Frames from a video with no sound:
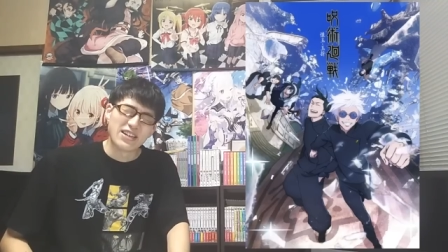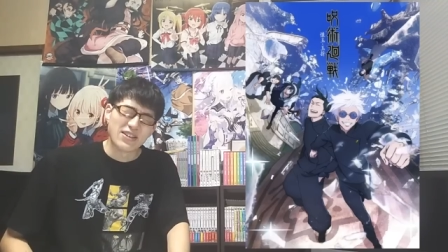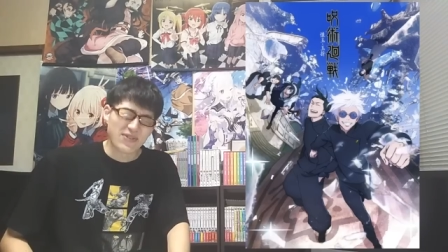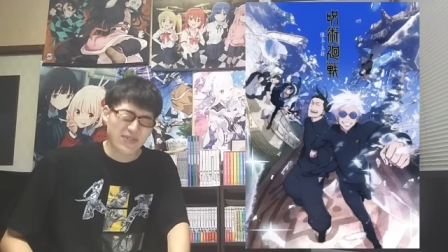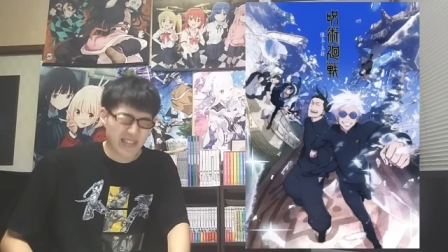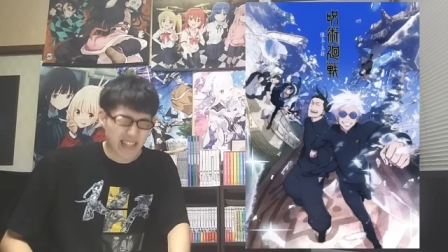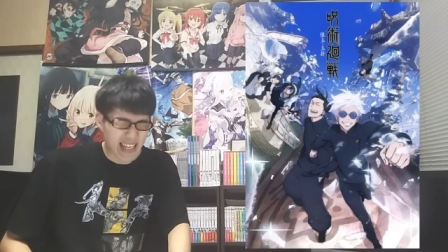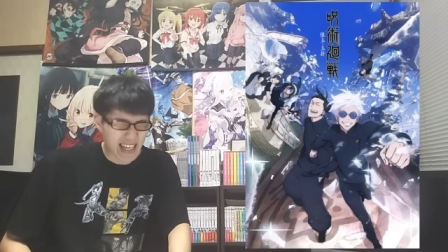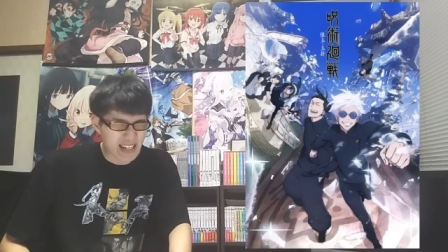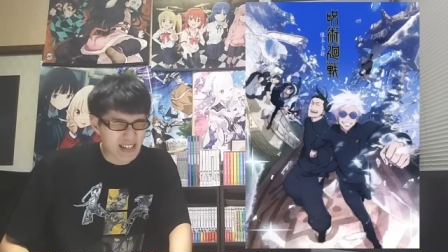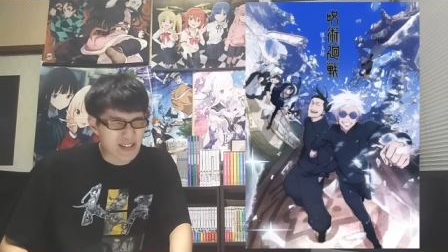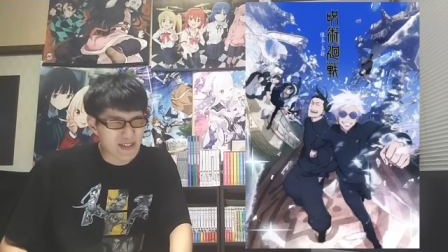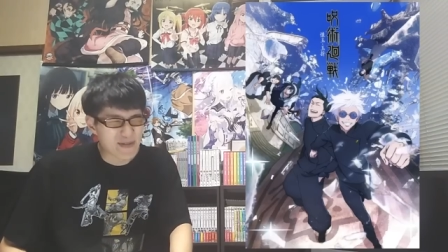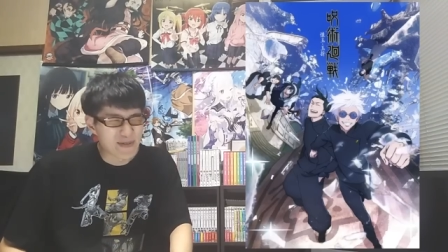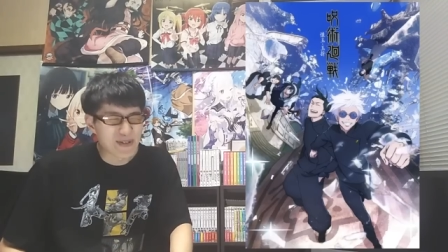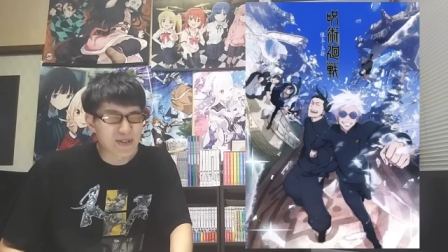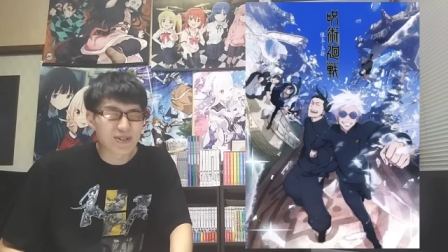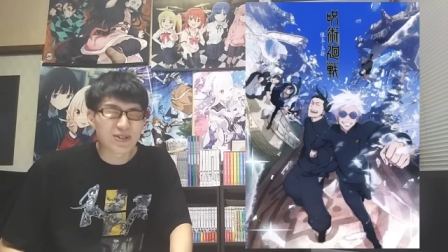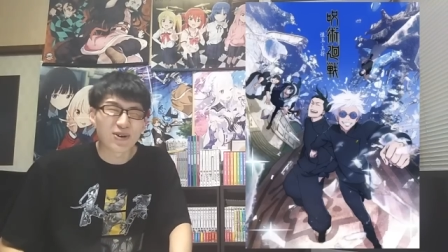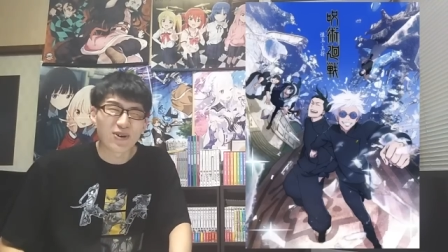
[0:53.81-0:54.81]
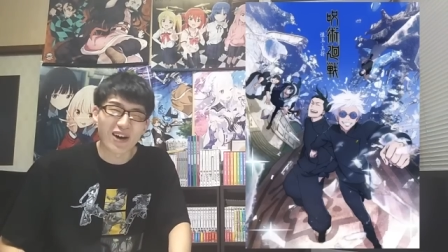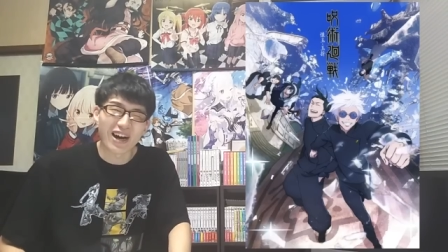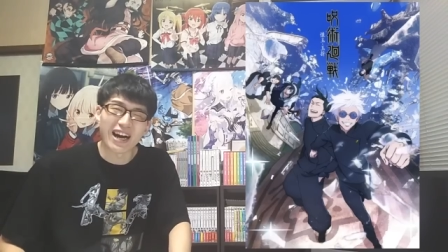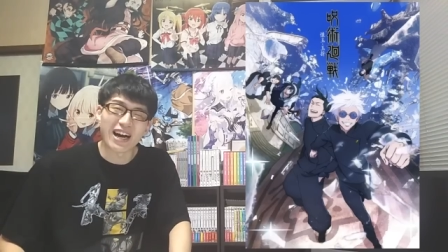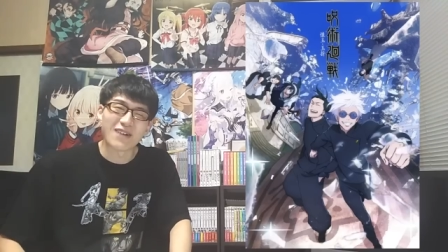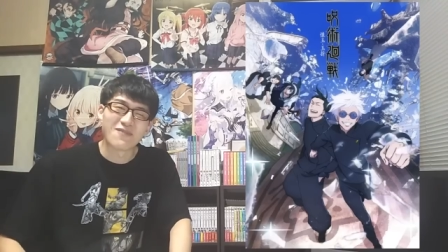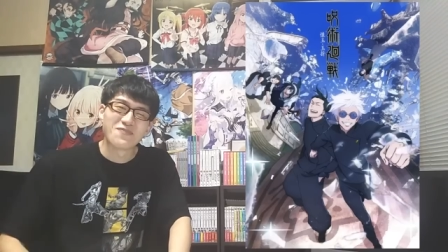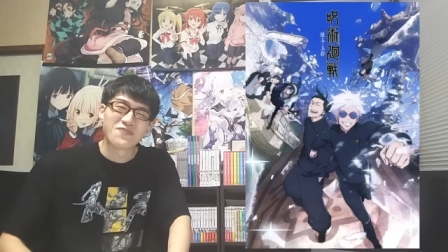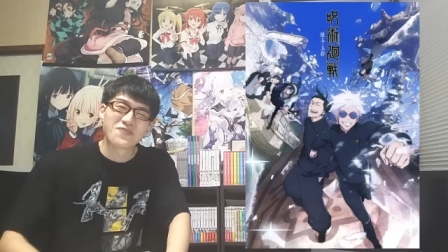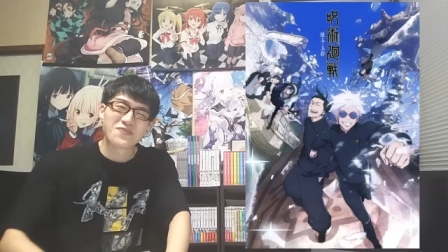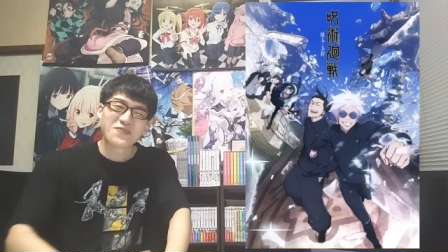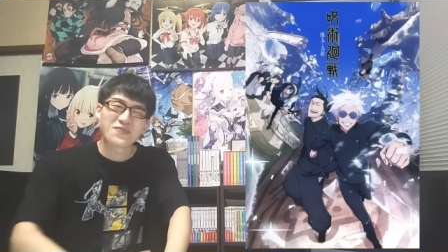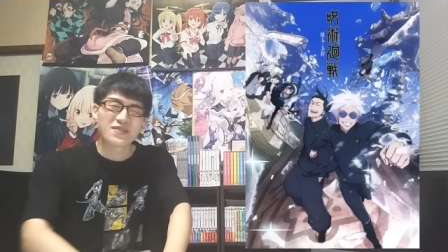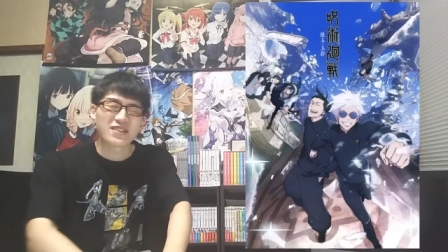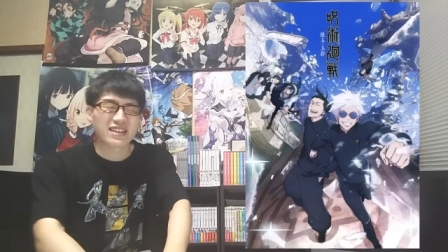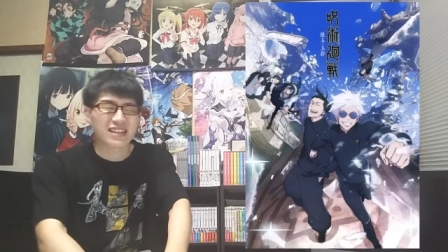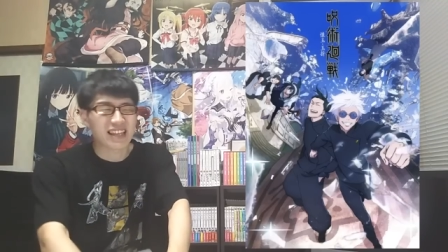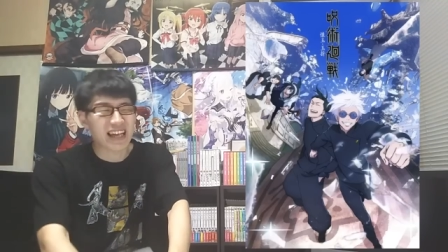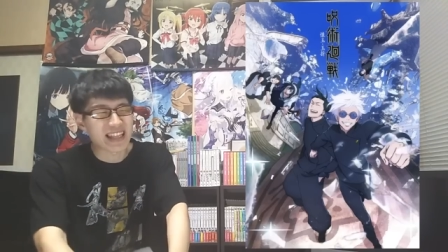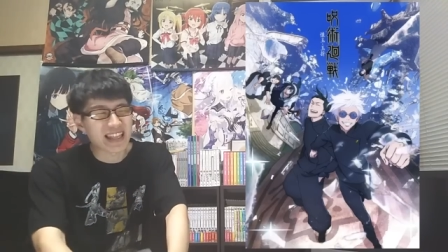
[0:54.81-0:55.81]
不作ムードが
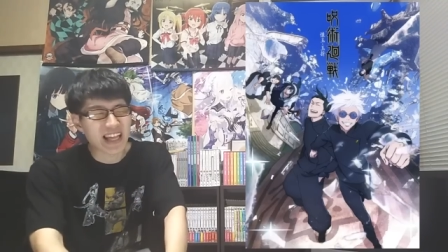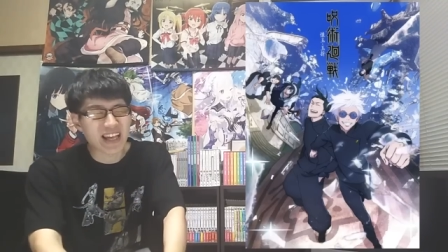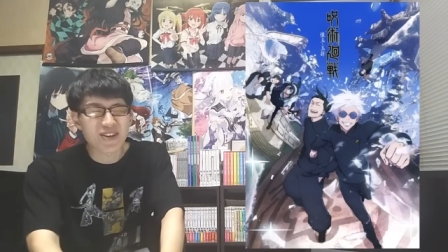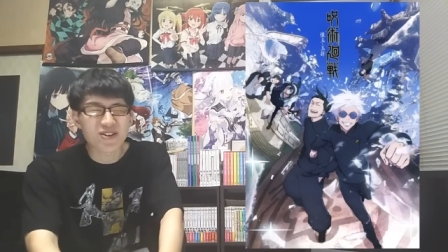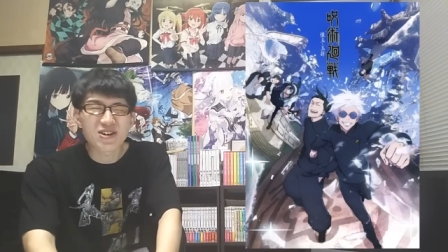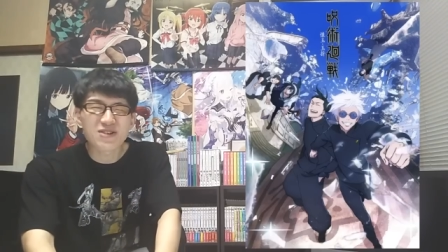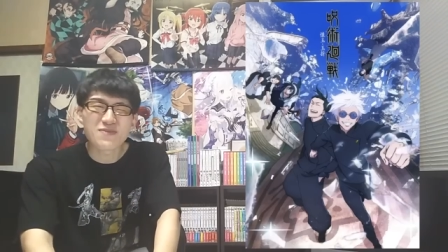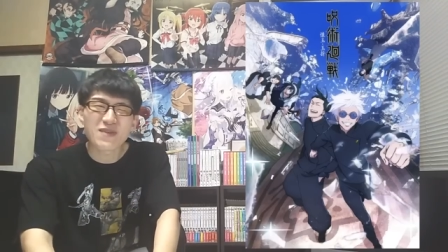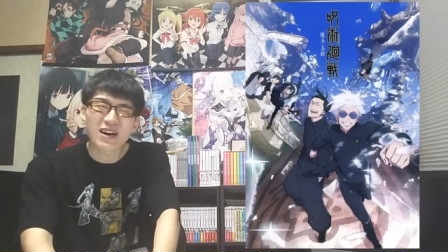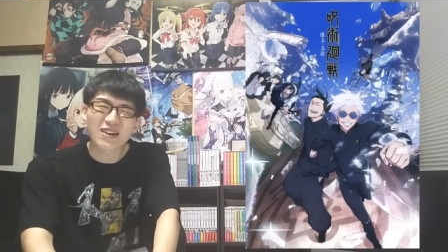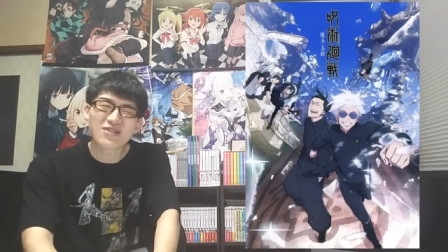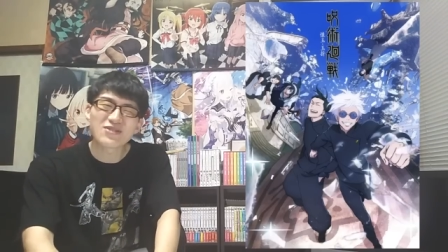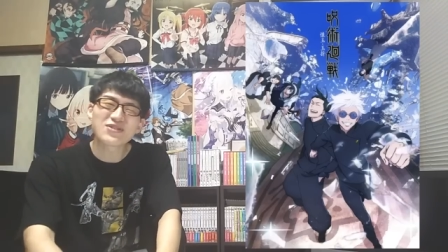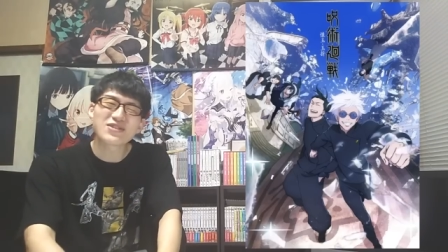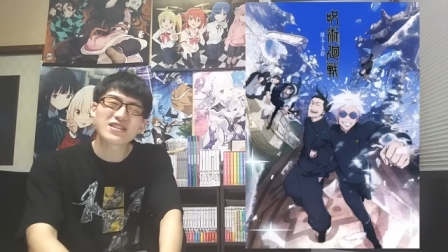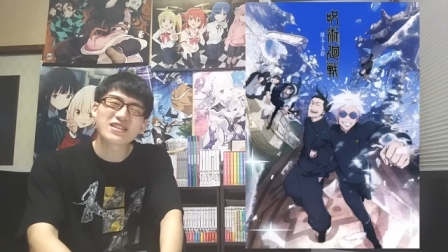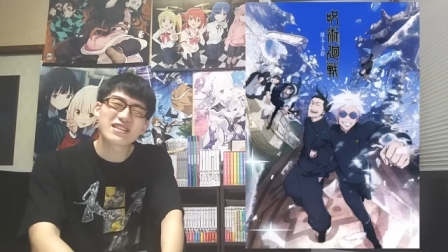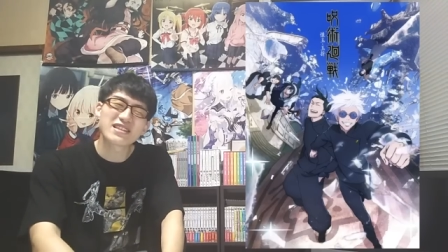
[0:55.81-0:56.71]
漂いまくっ